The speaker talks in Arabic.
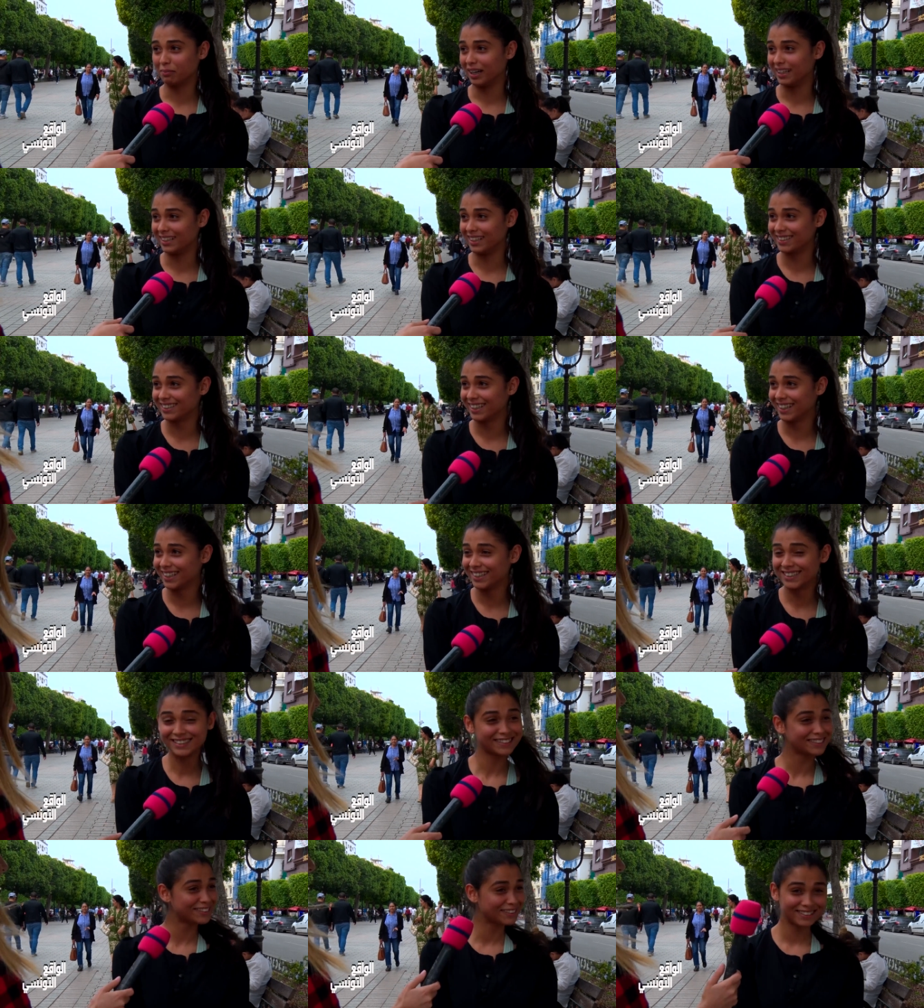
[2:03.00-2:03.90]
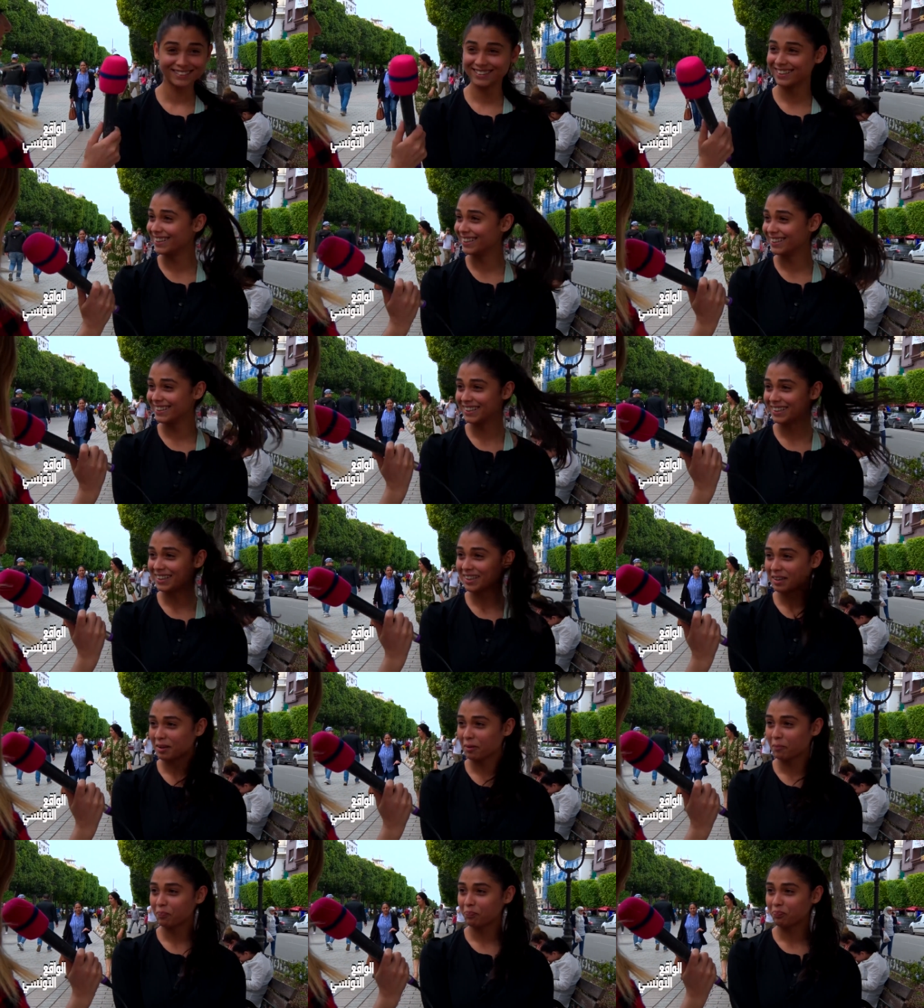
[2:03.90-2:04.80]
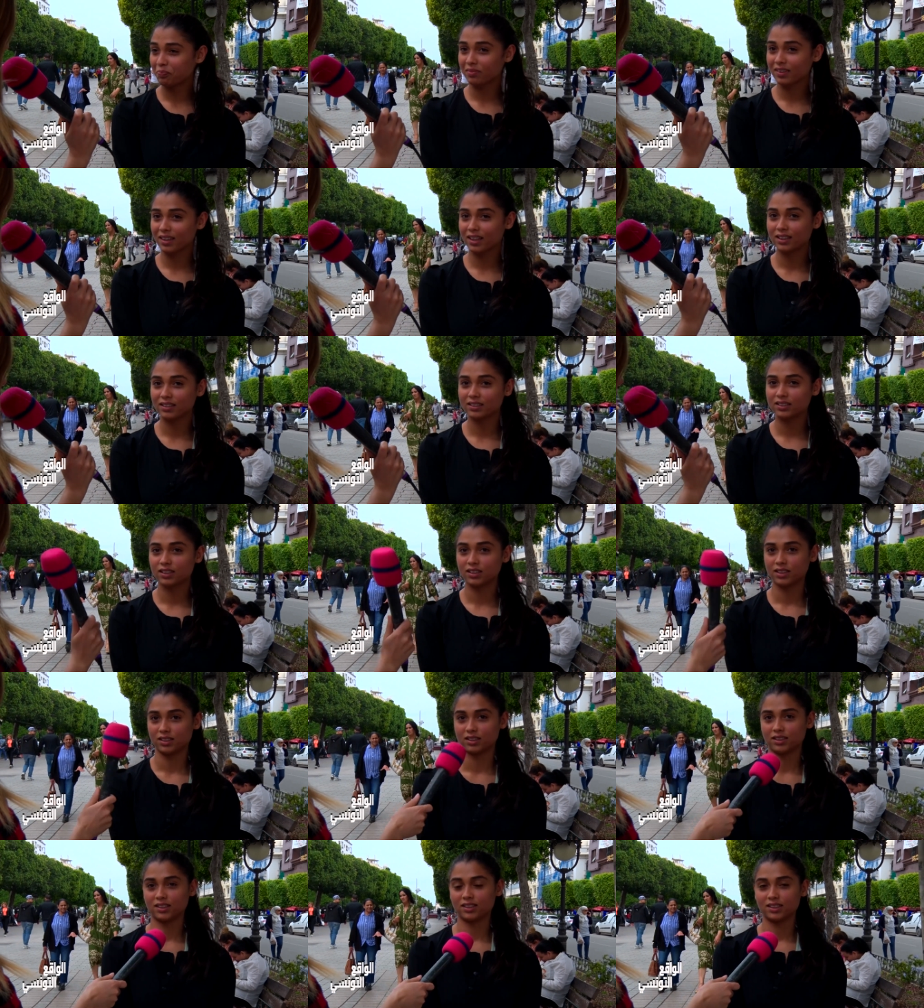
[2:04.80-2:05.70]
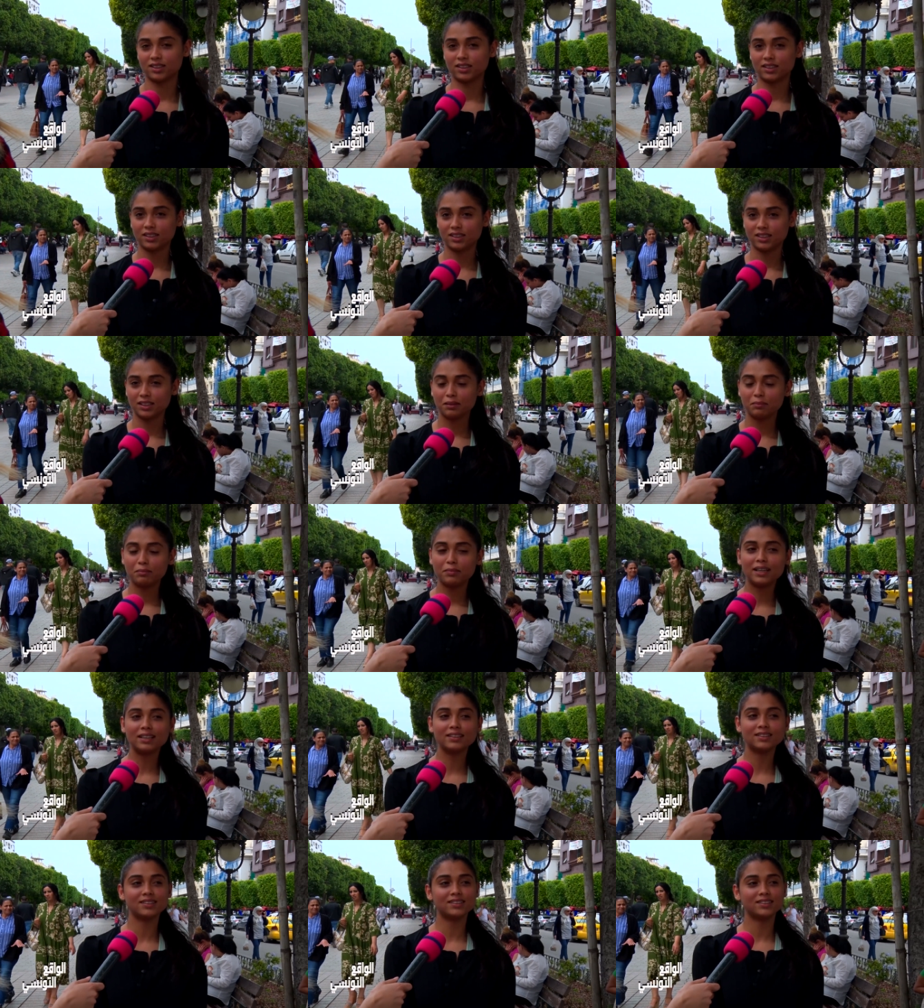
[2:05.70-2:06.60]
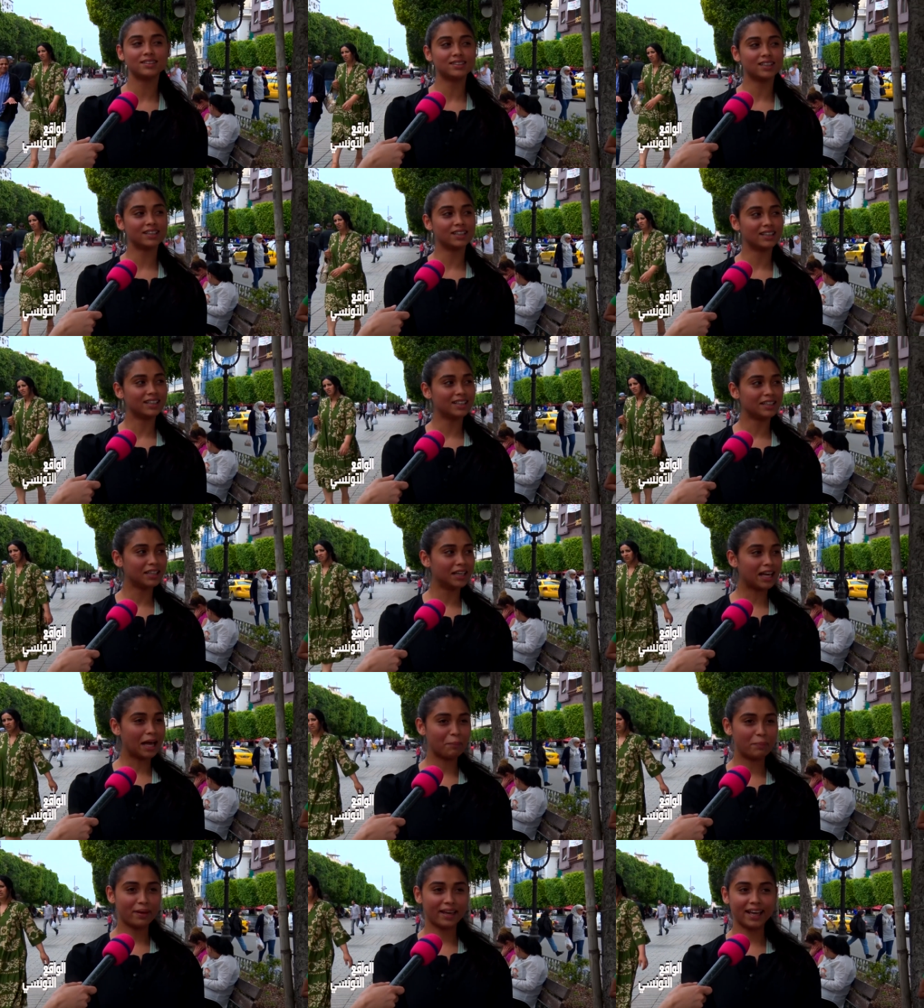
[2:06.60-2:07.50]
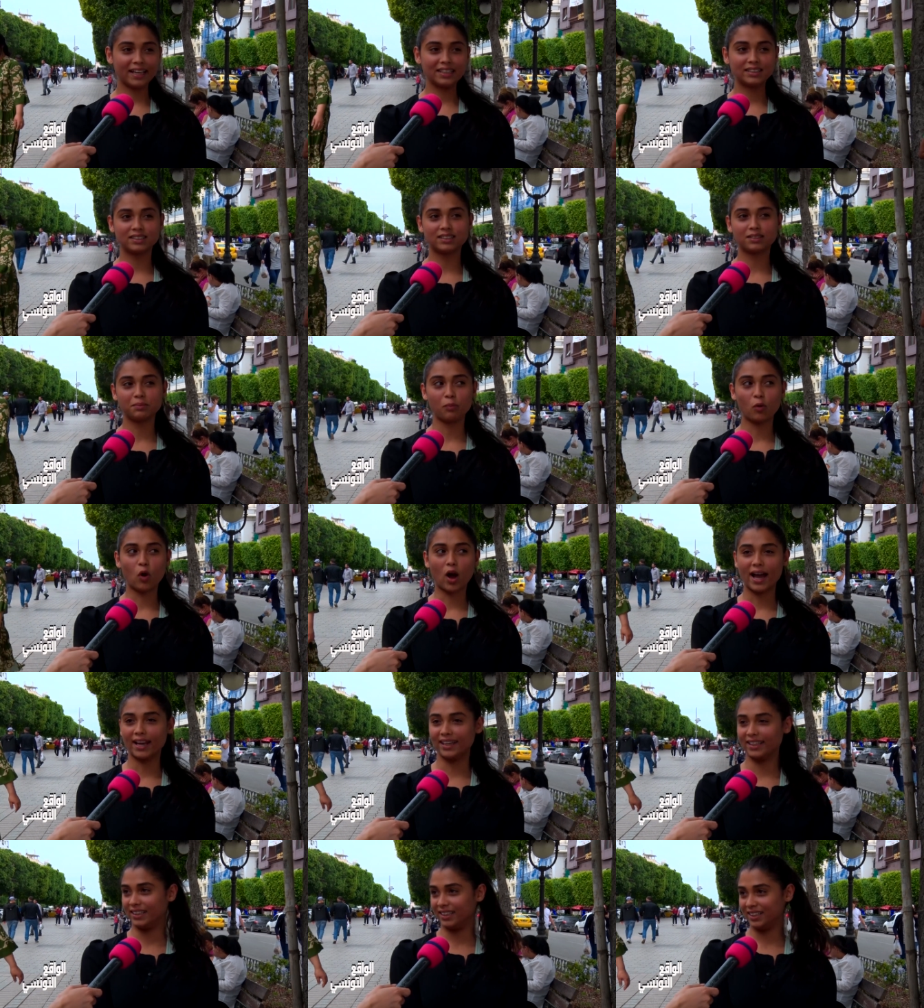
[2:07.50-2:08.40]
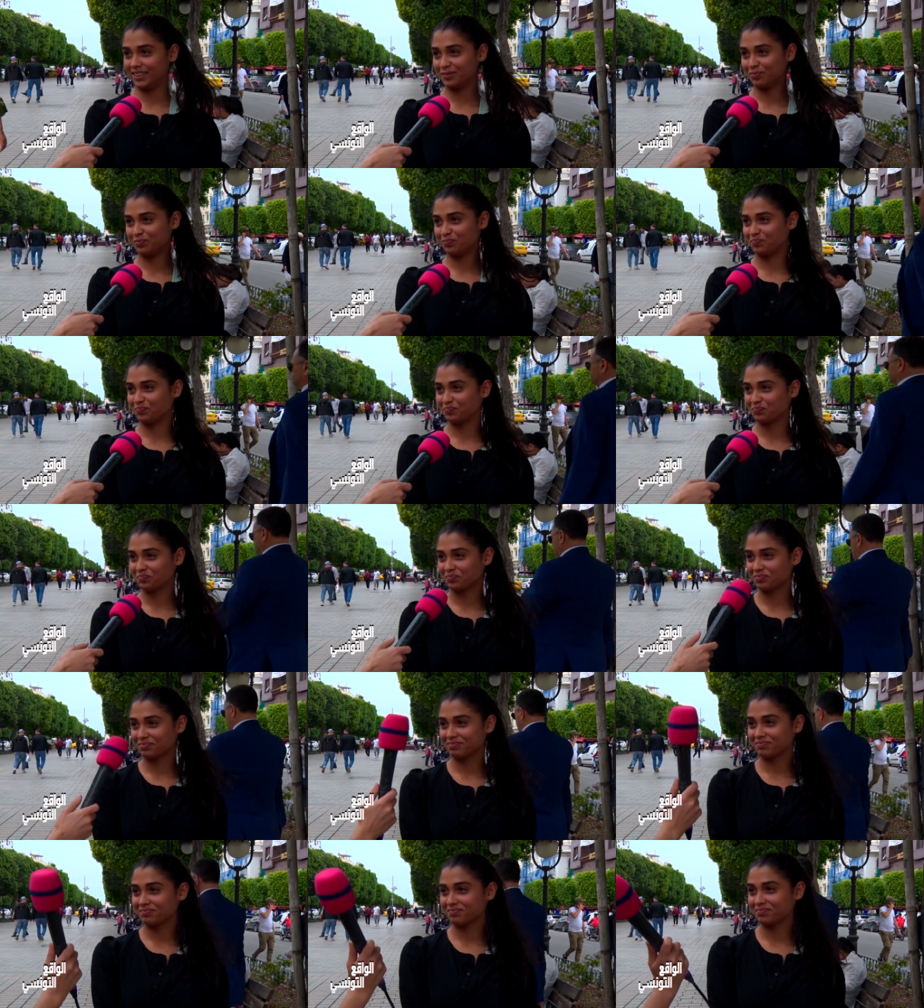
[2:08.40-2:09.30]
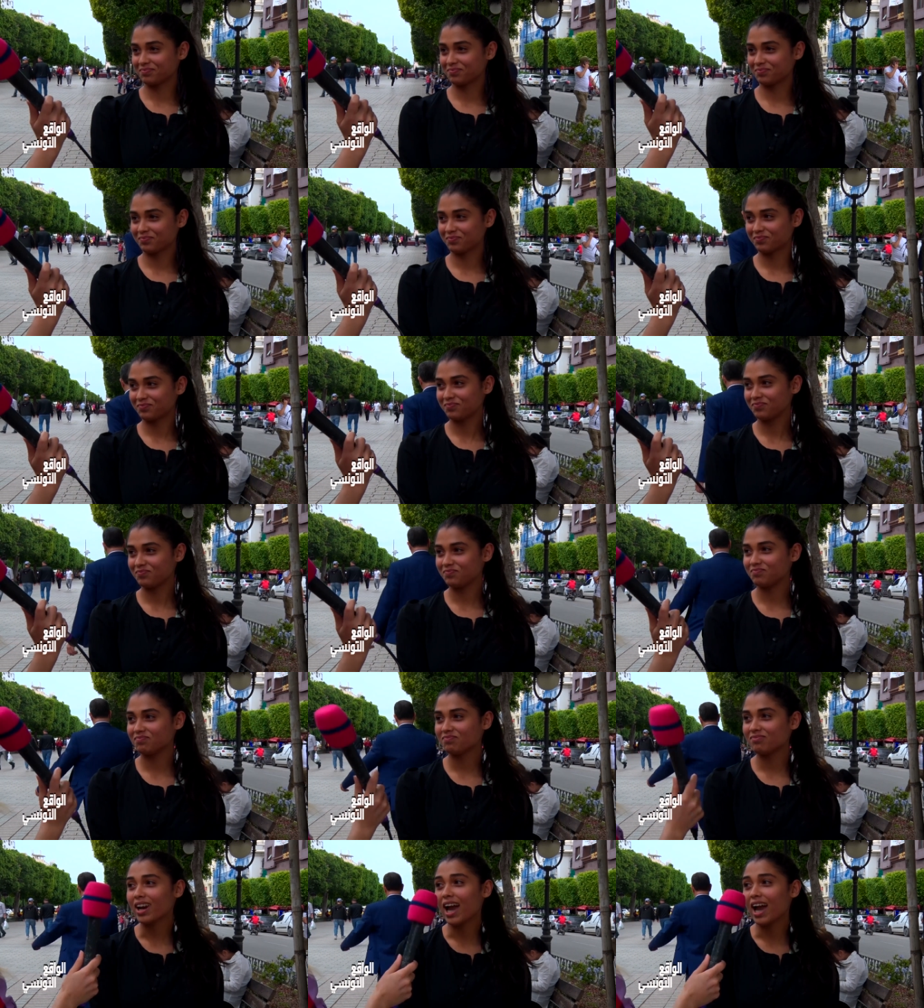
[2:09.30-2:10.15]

معناتها ترى هي عندها فلوس يجيوها من عباد معينين شكونهم؟